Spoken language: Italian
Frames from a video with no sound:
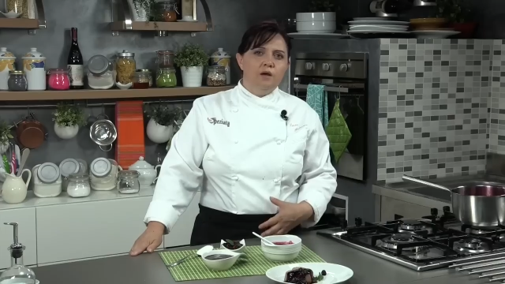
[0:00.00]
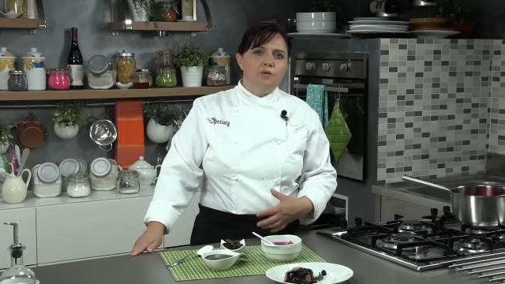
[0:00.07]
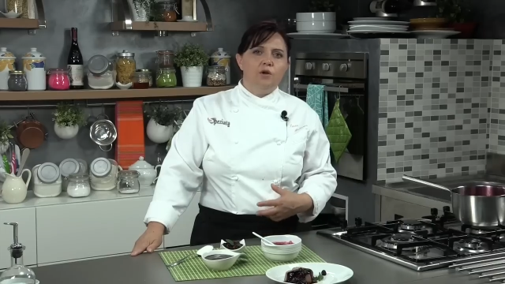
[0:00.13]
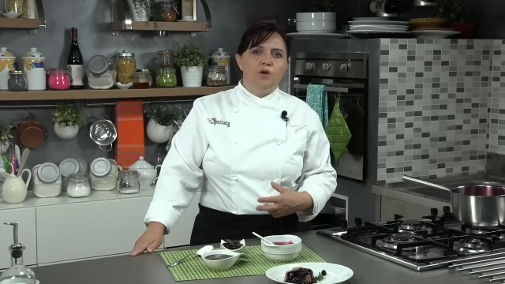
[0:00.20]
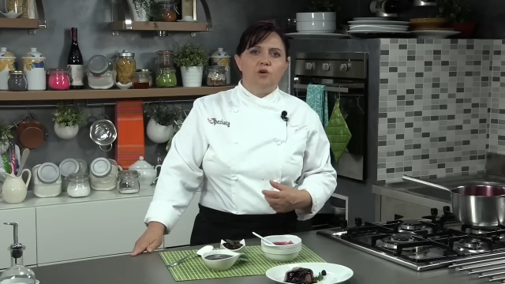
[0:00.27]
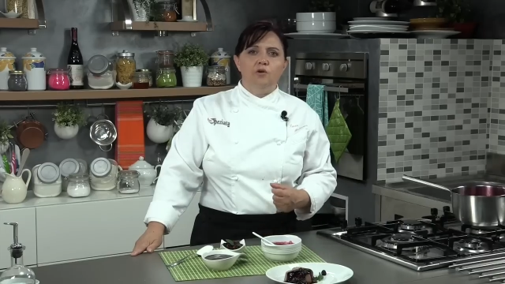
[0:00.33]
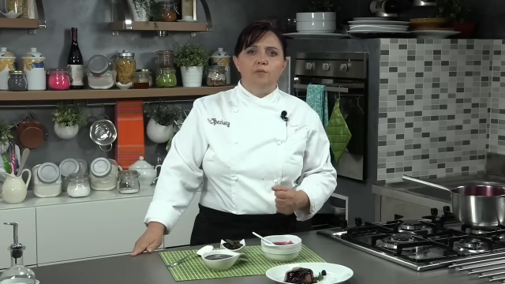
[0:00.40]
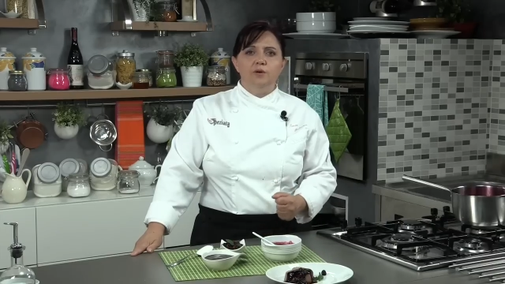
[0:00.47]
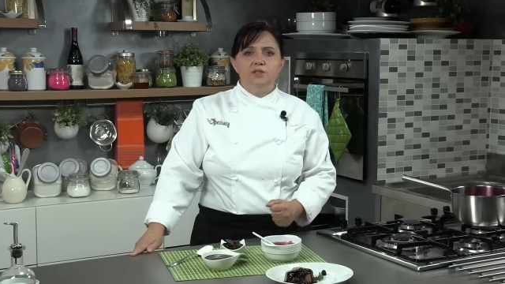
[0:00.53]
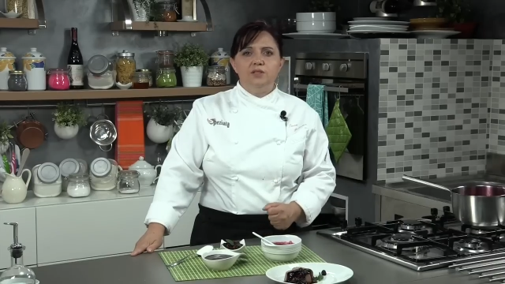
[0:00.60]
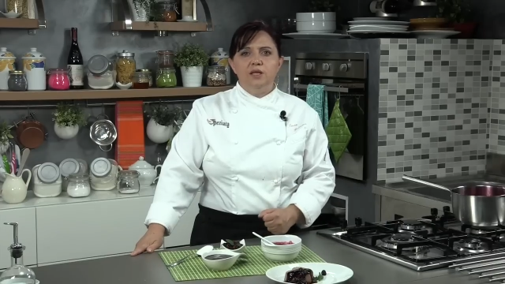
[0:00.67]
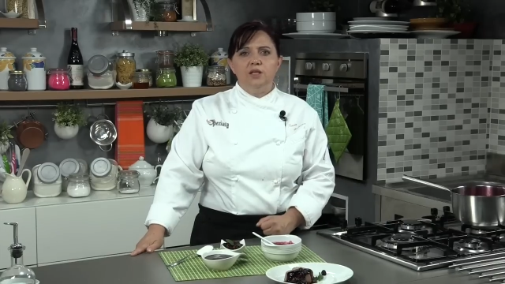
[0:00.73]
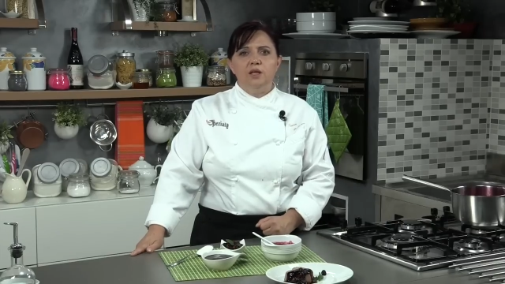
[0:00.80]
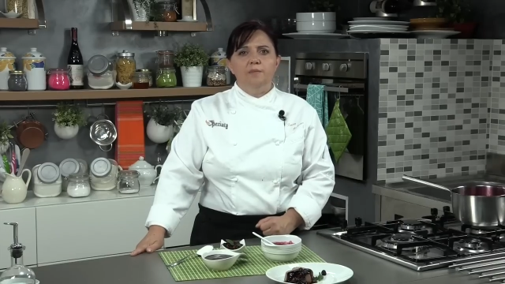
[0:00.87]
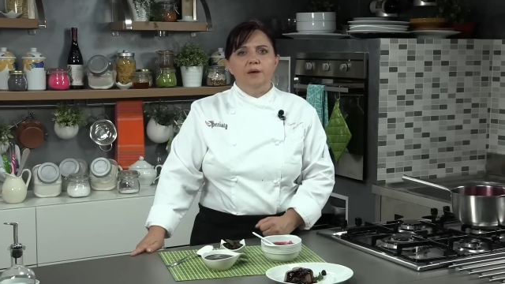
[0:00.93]
Quello che vi ho
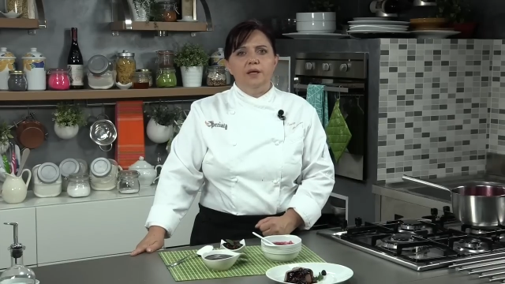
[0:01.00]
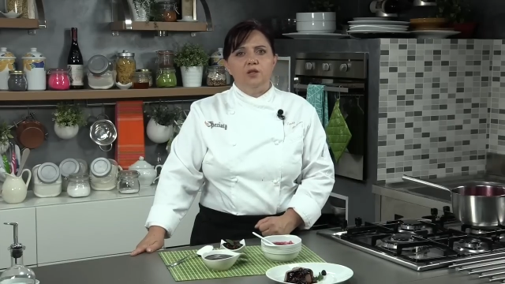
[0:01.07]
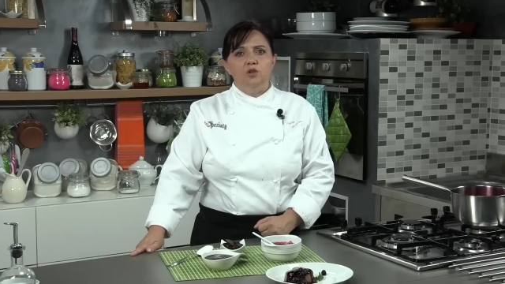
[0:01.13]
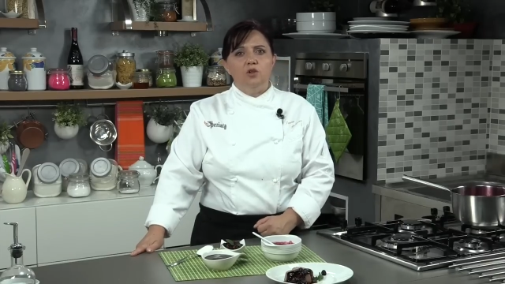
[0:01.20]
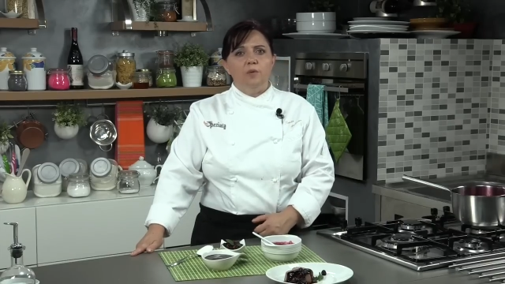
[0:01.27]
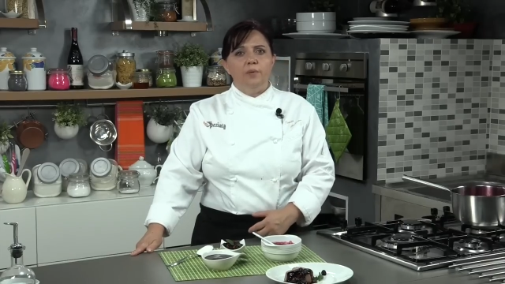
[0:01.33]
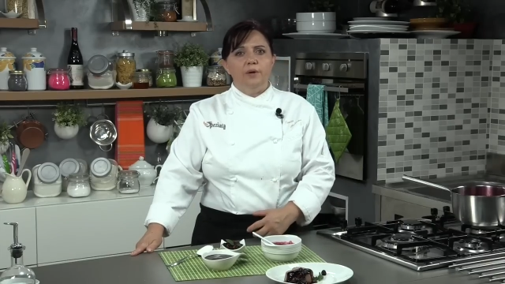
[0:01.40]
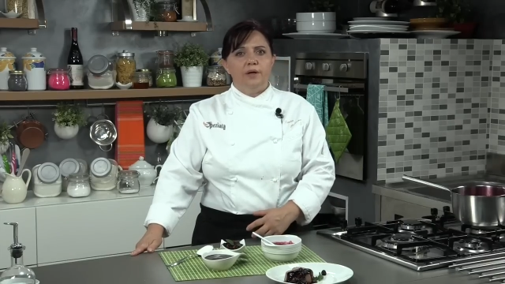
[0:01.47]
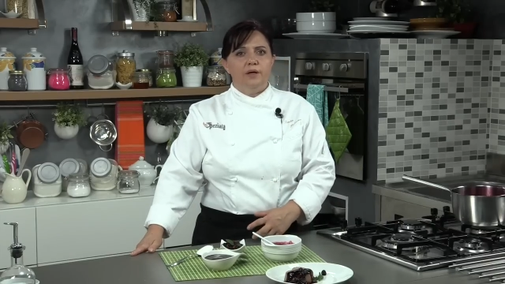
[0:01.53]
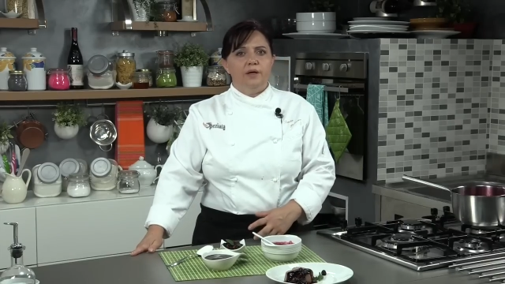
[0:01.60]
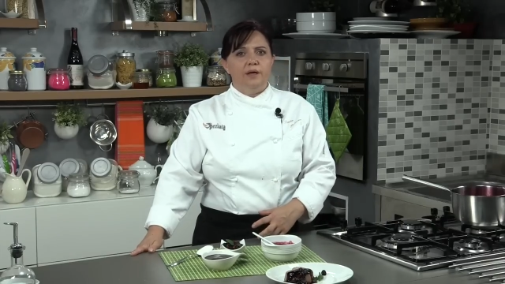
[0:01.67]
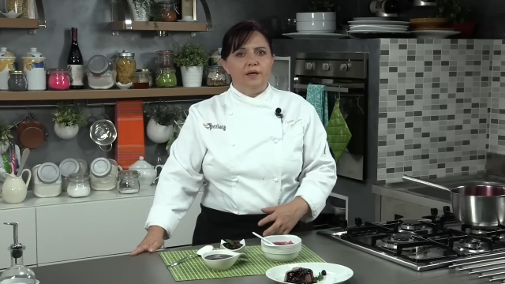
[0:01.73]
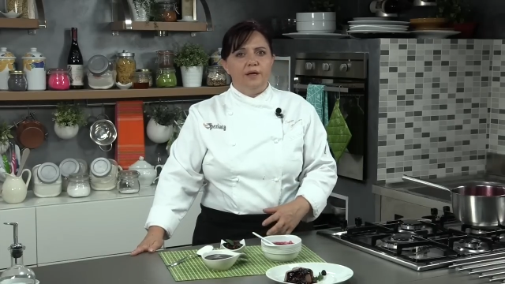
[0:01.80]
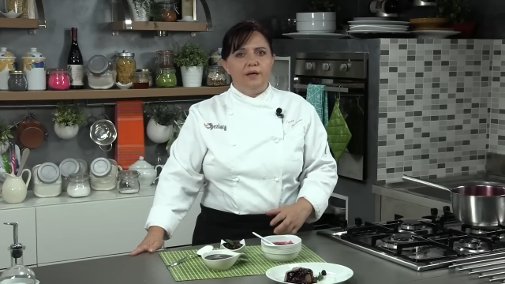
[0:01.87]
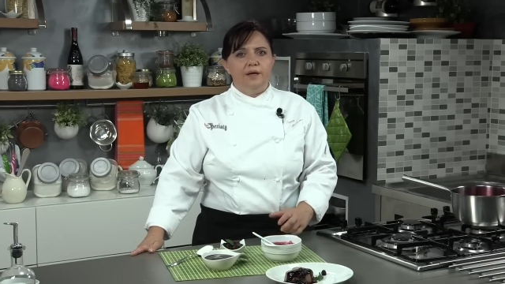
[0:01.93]
mostrato è il metodo per
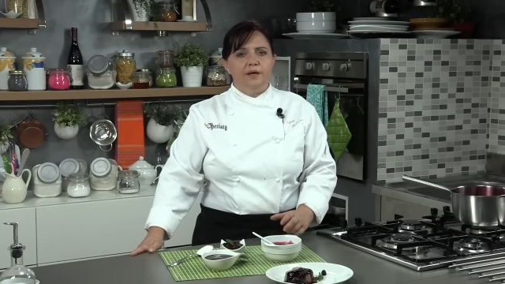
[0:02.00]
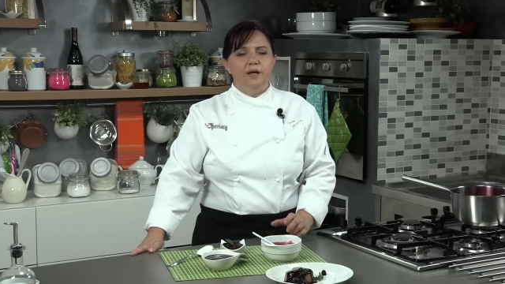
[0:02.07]
eh,